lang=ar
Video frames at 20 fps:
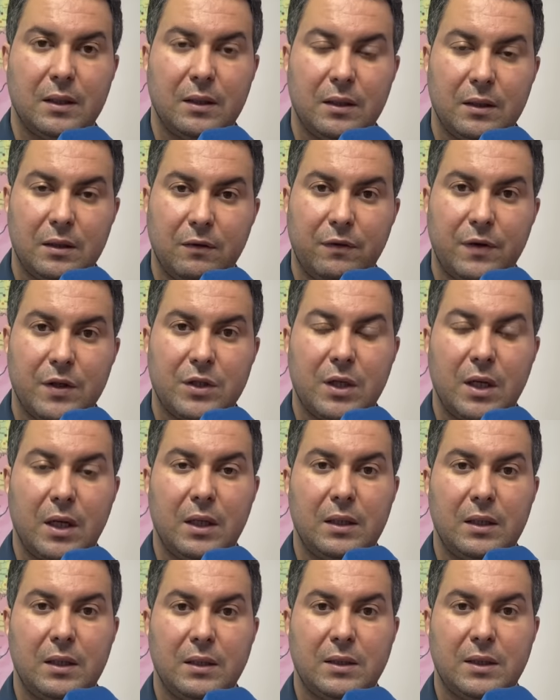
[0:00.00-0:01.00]
هذه الفاجعه
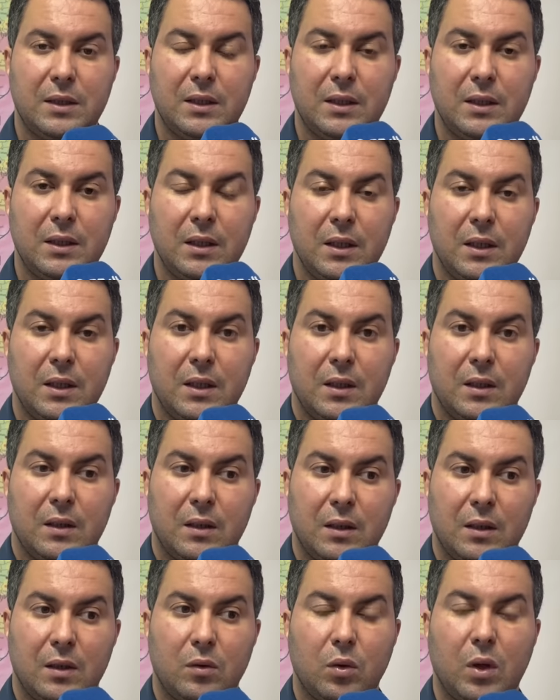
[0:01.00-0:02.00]
التي
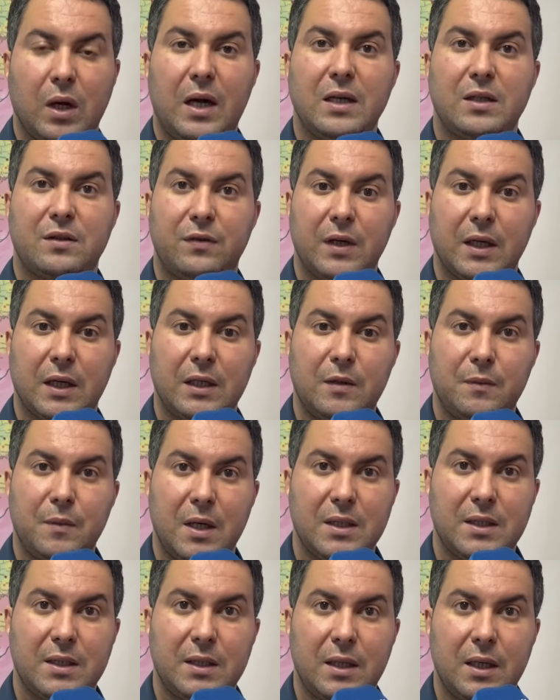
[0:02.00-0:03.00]
آه، وقعت في اقليم
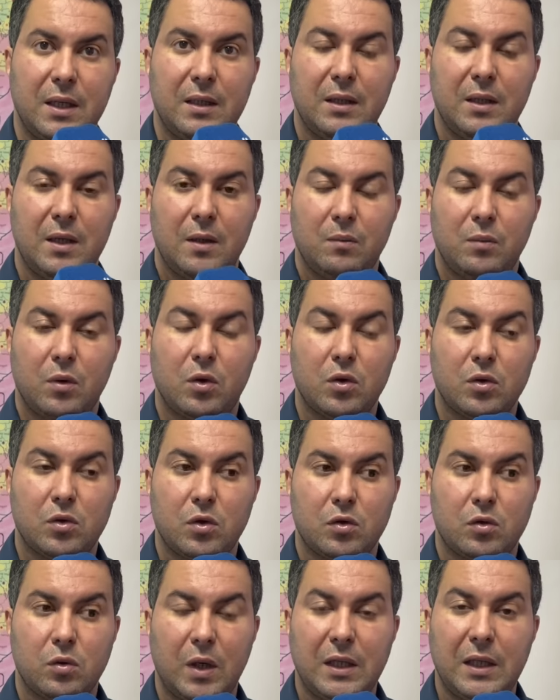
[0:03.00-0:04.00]
ازلال
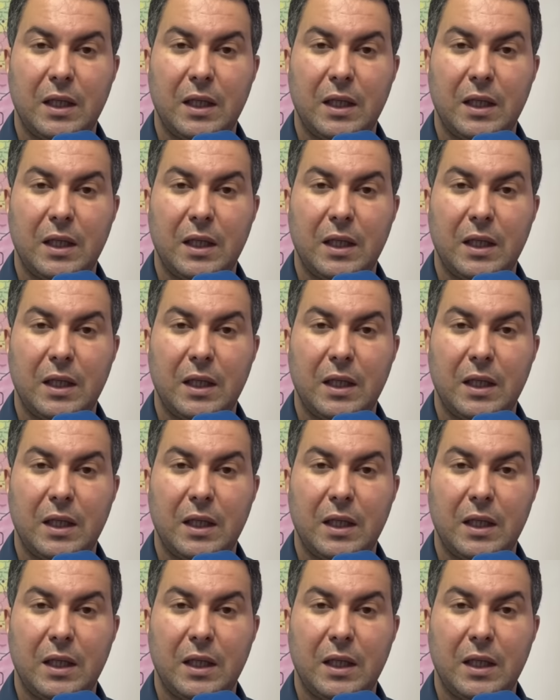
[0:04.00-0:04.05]
بخصوص واحد